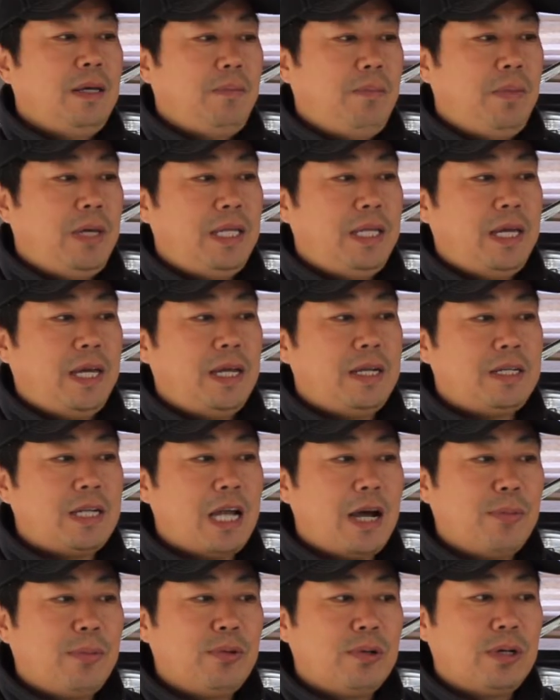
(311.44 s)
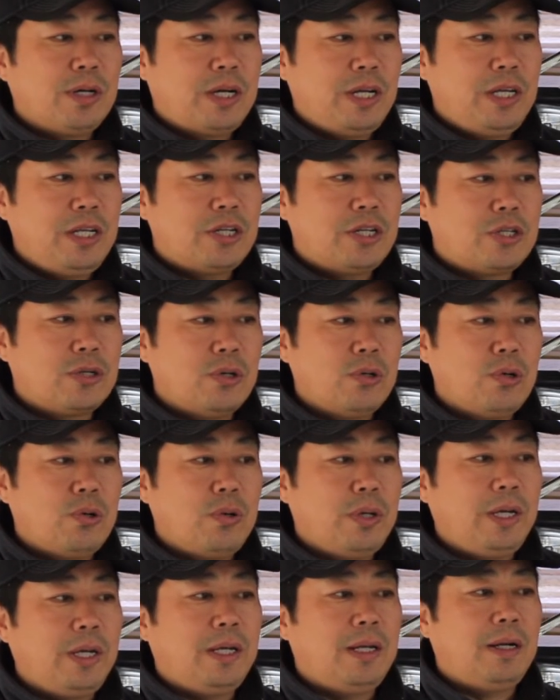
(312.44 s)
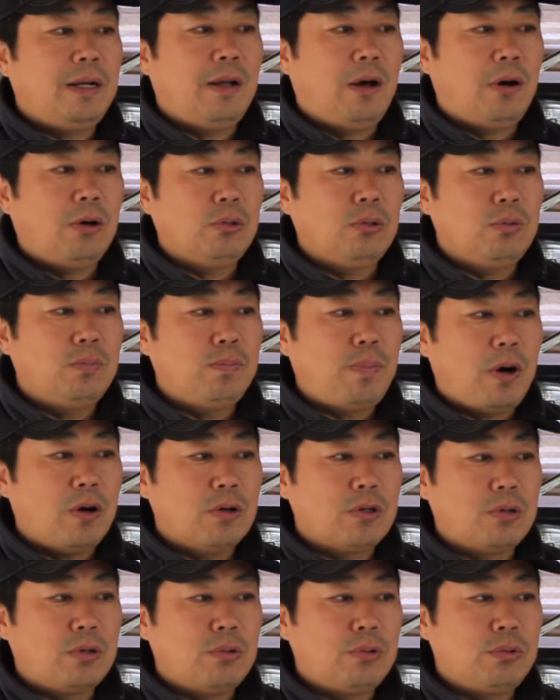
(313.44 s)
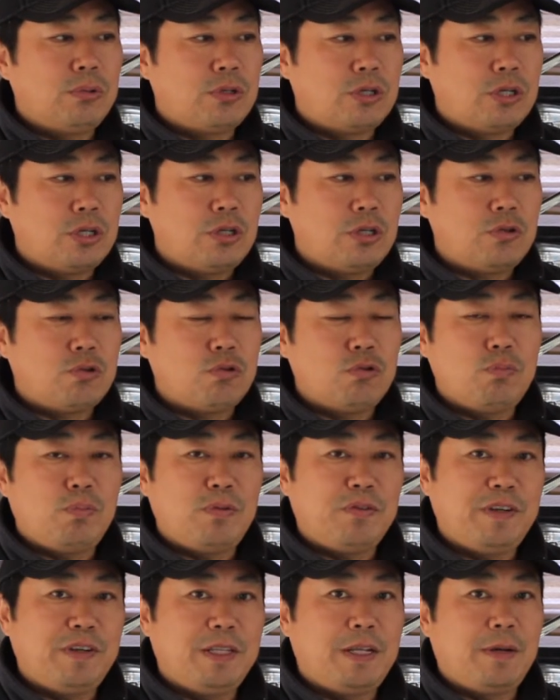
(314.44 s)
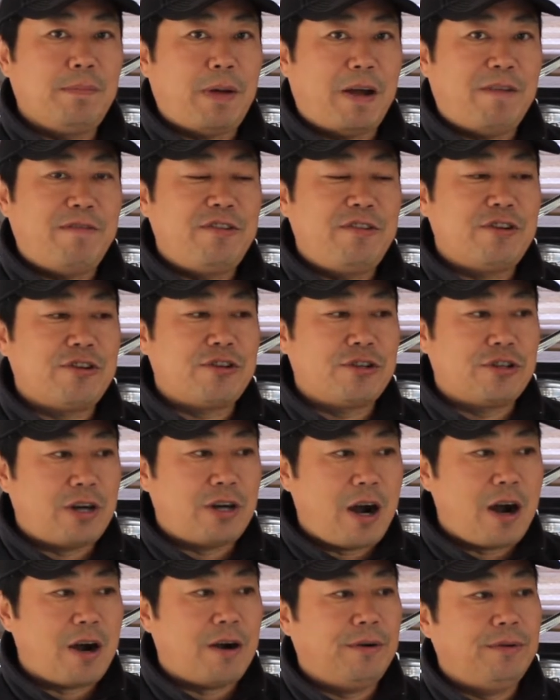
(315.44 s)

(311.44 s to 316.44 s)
每年差不多可以收回劳动报酬支出部分的百分之十二，